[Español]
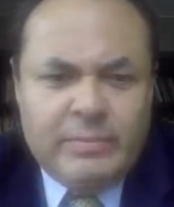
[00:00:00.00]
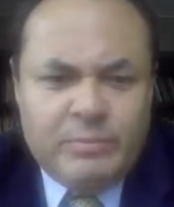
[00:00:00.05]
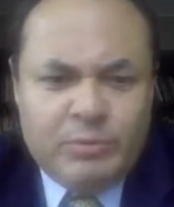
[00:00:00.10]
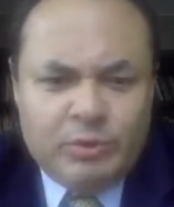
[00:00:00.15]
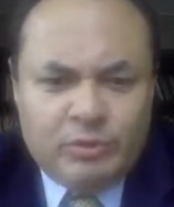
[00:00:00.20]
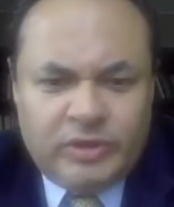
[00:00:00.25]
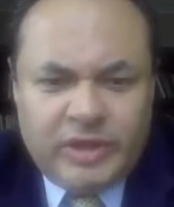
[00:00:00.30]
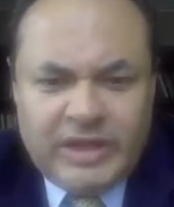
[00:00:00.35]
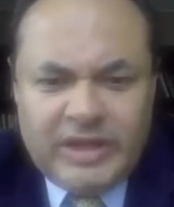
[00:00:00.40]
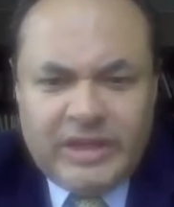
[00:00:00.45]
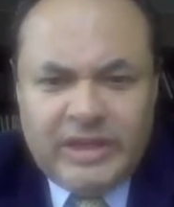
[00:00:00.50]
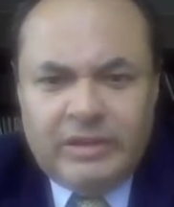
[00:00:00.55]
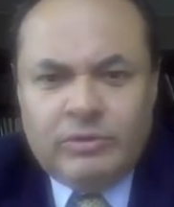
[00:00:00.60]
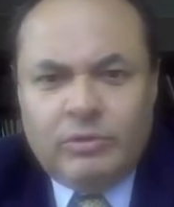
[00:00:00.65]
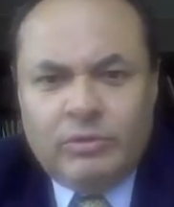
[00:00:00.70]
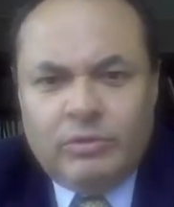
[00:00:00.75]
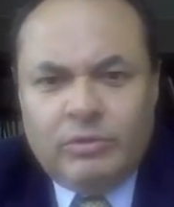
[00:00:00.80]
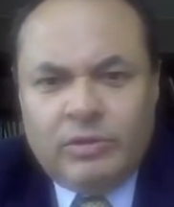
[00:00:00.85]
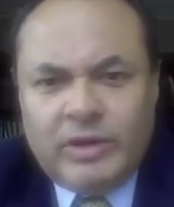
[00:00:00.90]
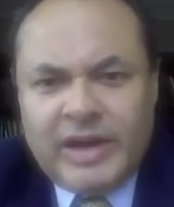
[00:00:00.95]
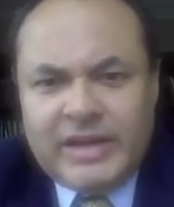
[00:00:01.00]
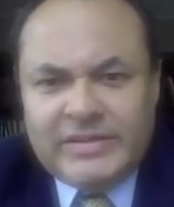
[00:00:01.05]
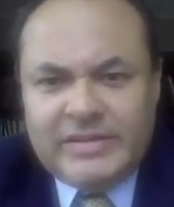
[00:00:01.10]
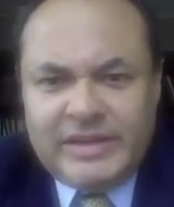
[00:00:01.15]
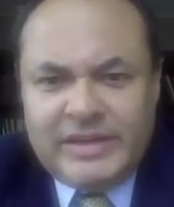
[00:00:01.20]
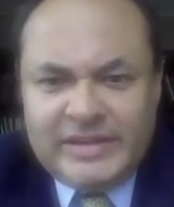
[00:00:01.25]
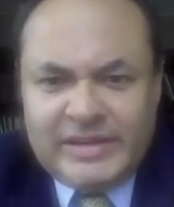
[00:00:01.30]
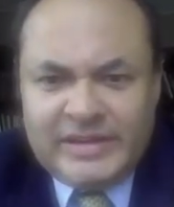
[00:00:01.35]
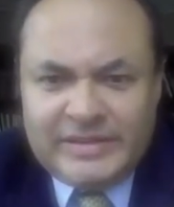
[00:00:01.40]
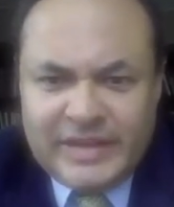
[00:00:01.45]
hemos tenido,
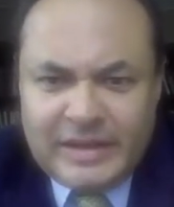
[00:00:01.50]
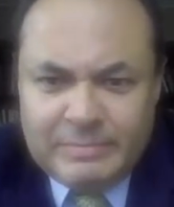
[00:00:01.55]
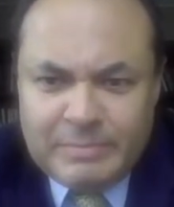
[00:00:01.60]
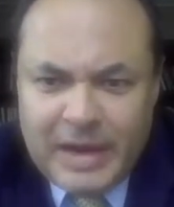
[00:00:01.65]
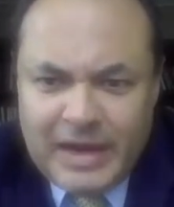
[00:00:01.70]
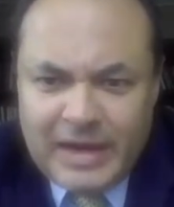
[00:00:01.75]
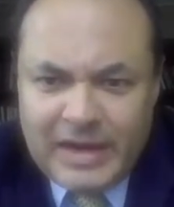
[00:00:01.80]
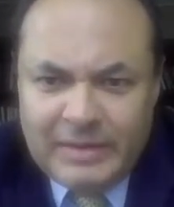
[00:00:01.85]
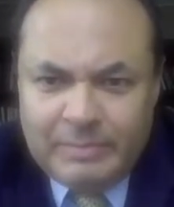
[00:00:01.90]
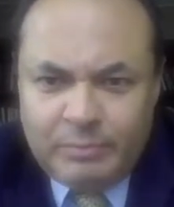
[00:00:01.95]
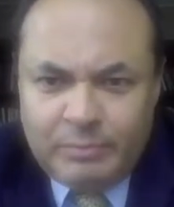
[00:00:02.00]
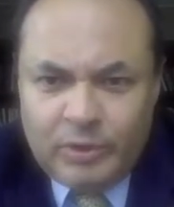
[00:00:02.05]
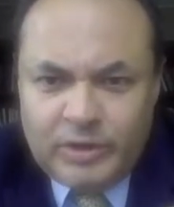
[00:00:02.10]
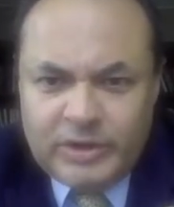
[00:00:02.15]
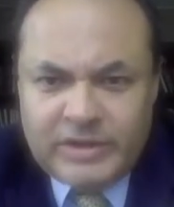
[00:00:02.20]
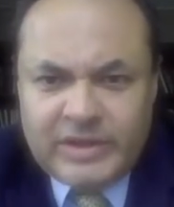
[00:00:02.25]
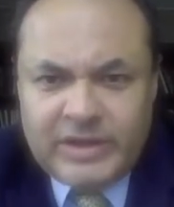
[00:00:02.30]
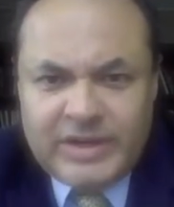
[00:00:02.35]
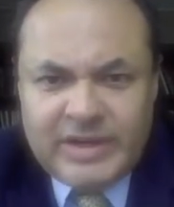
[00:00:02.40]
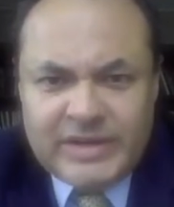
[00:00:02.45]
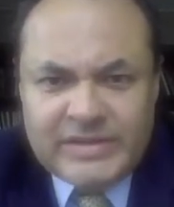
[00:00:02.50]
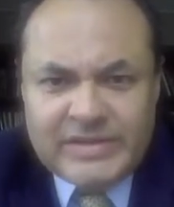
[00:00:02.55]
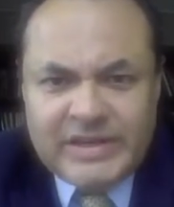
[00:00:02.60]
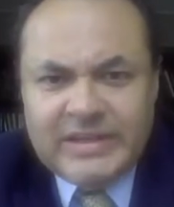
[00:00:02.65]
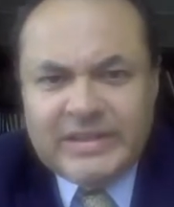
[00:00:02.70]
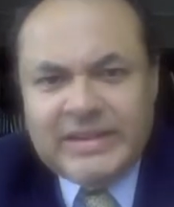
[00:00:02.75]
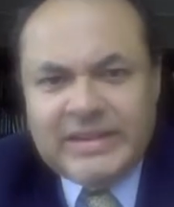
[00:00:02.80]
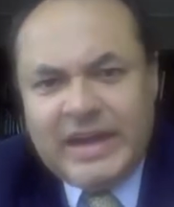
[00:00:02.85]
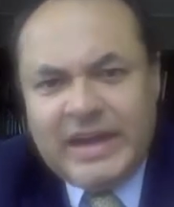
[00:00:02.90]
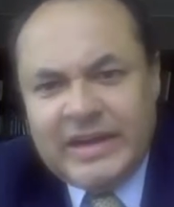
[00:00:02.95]
gracias a estas malas políticas
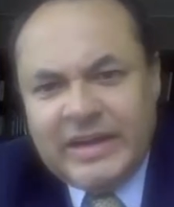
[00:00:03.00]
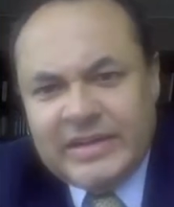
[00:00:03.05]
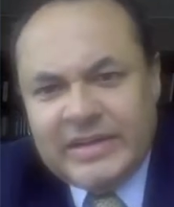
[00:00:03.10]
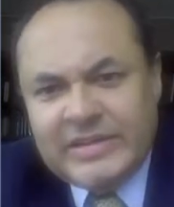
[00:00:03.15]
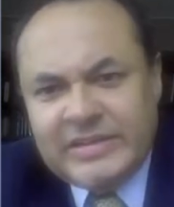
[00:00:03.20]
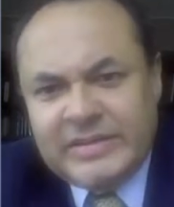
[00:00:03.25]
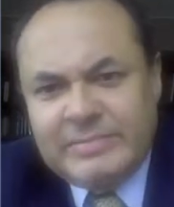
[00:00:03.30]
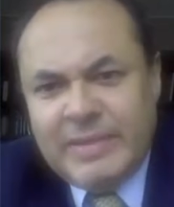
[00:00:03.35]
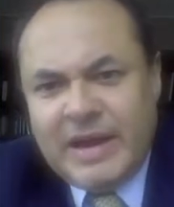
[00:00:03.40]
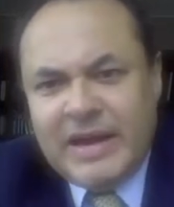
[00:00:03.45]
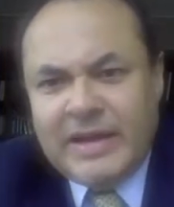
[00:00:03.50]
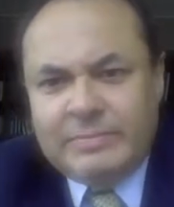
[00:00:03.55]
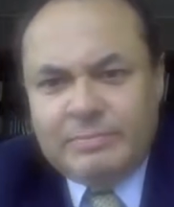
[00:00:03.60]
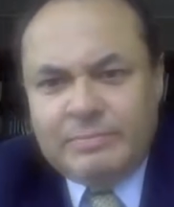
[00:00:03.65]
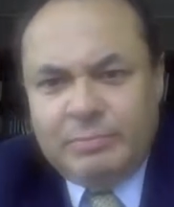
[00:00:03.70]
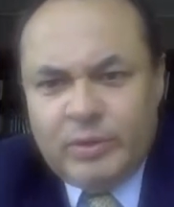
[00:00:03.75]
sanitarias y malas